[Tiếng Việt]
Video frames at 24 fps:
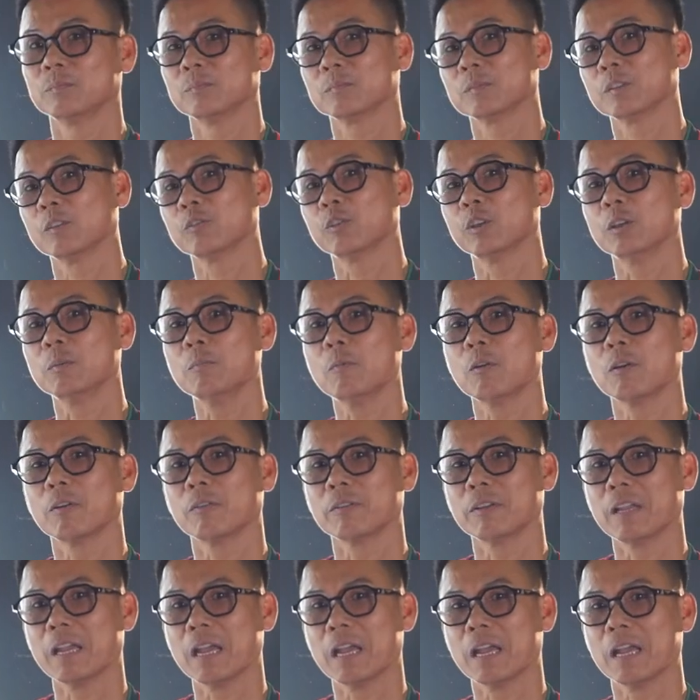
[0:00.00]
đội tuyển Bồ Đào
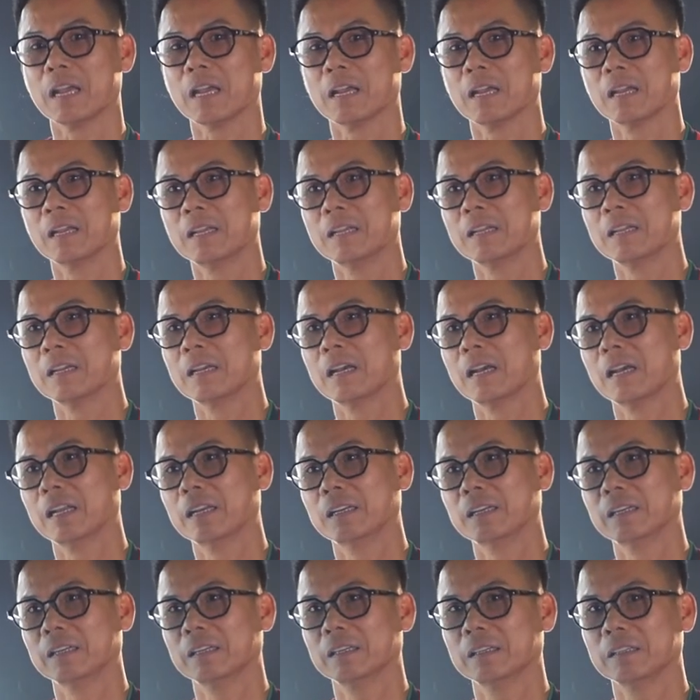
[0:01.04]
Nha,
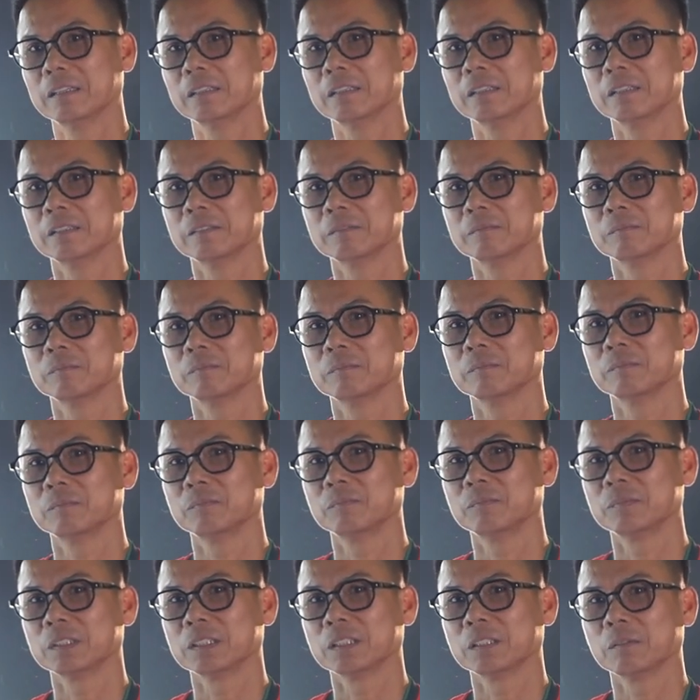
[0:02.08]
anh
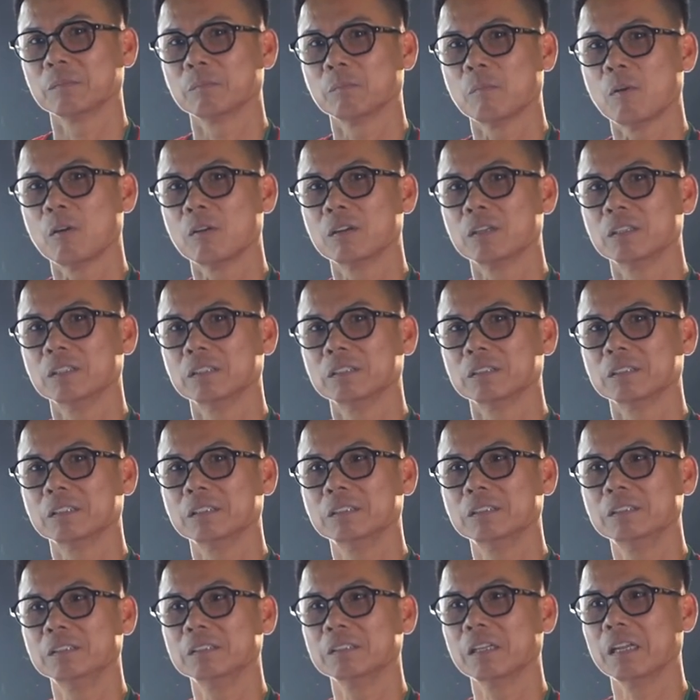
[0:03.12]
mọi người
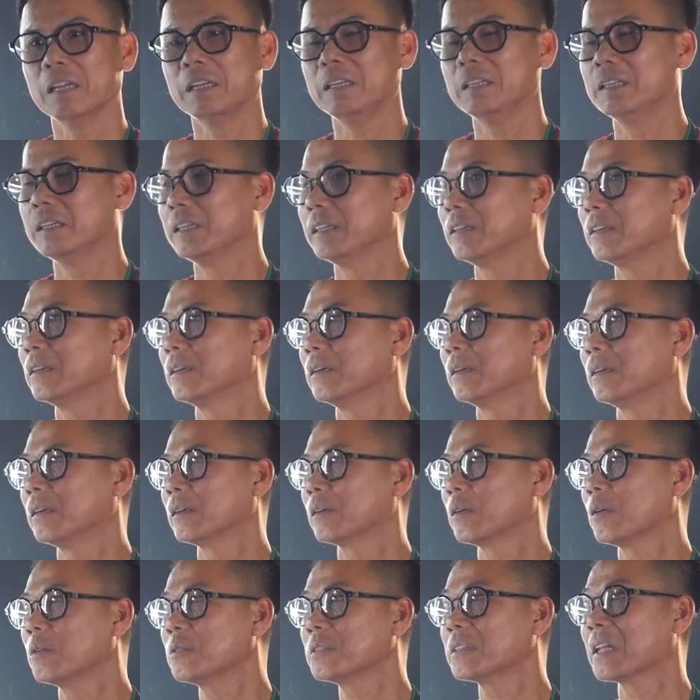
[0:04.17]
cứ thấy Diego
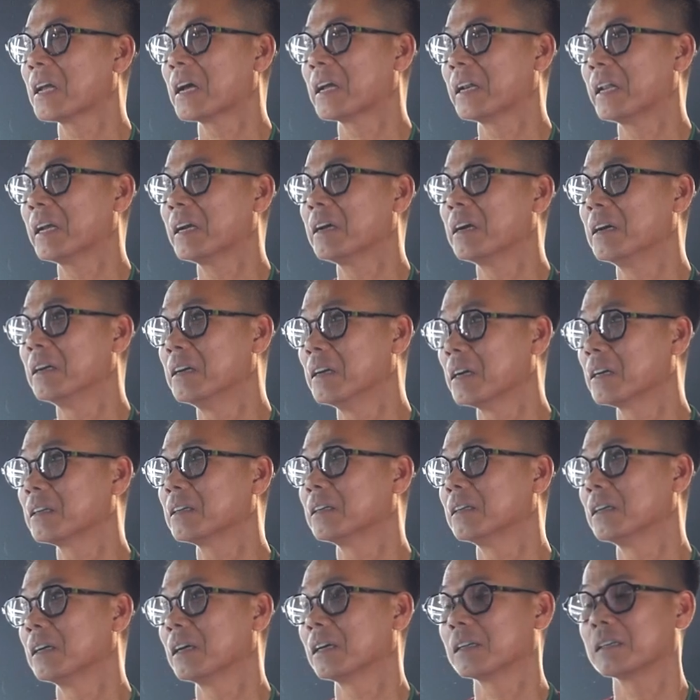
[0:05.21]
Costa đang hừng hực
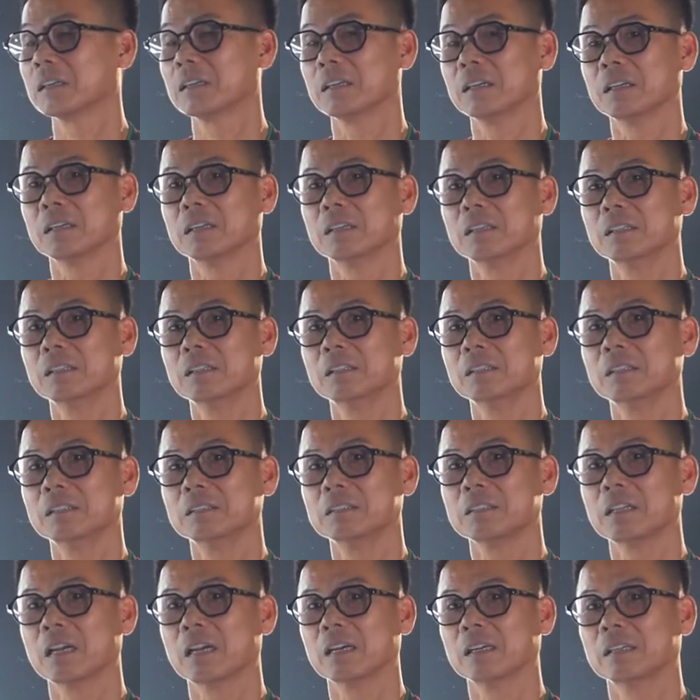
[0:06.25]
hừng hực ở
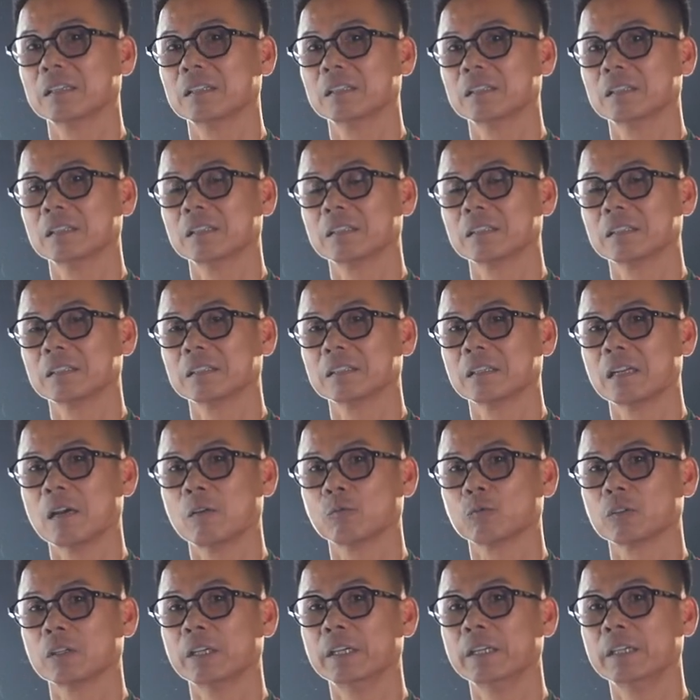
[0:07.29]
trận uh,
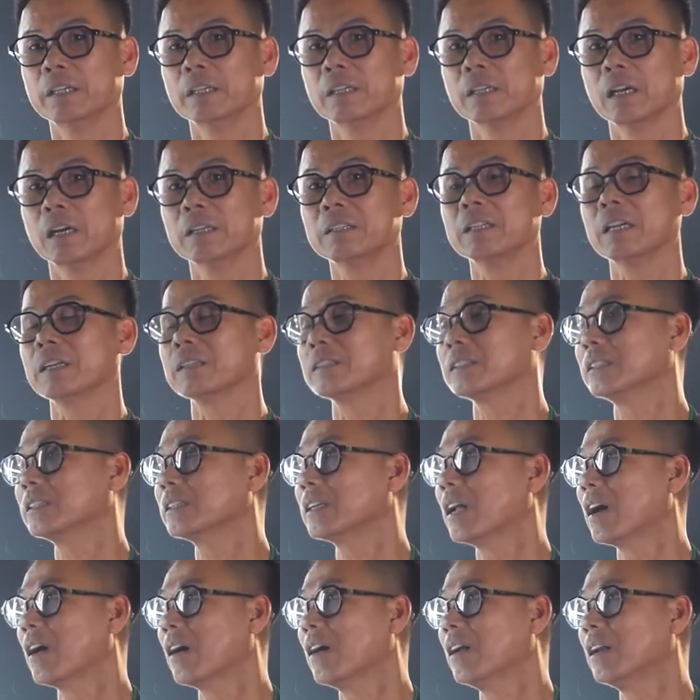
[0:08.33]
đầu tiên, ở trận trước
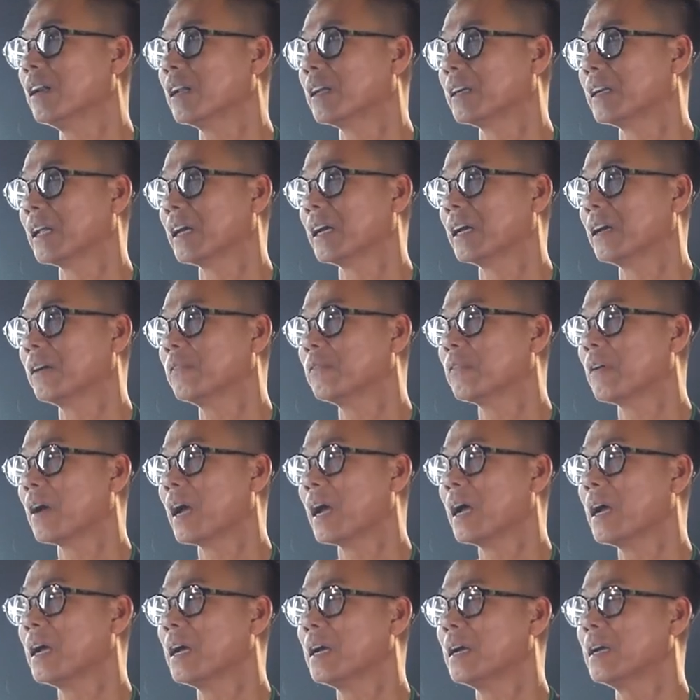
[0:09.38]
đó là đã phá
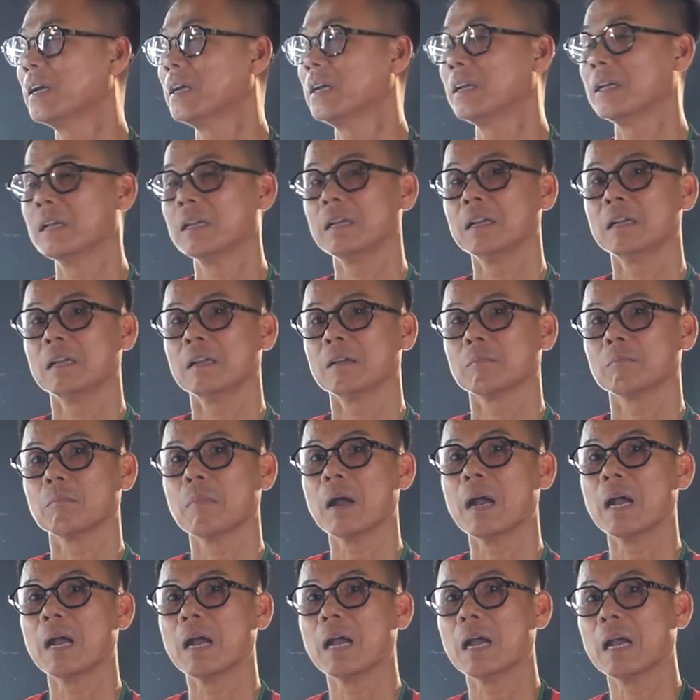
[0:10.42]

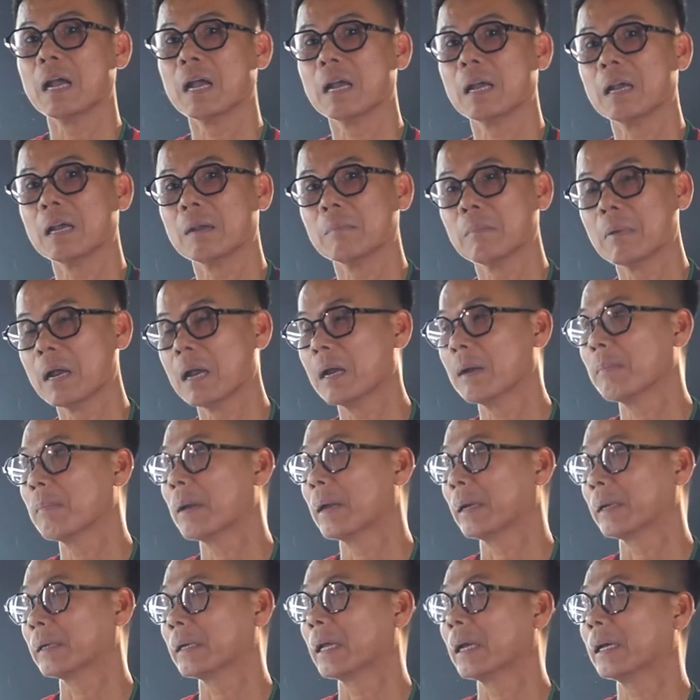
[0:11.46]
ba ba
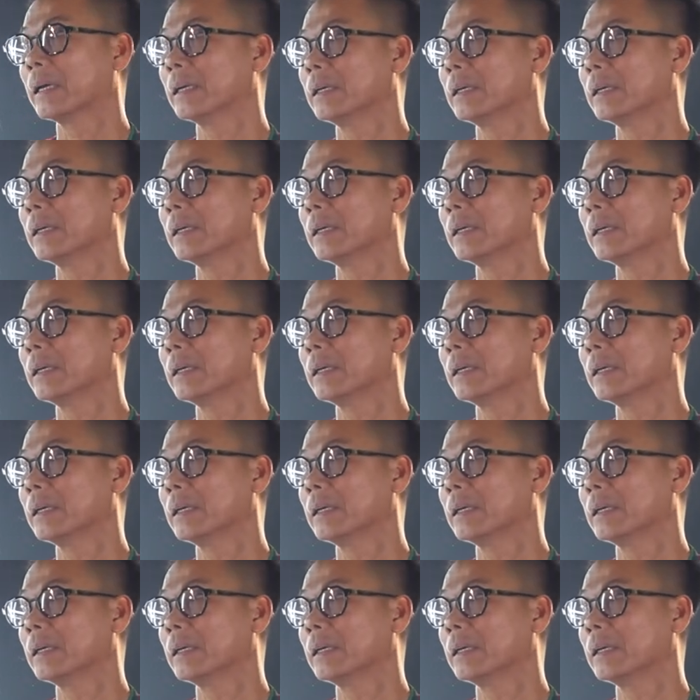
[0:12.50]
bàn thắng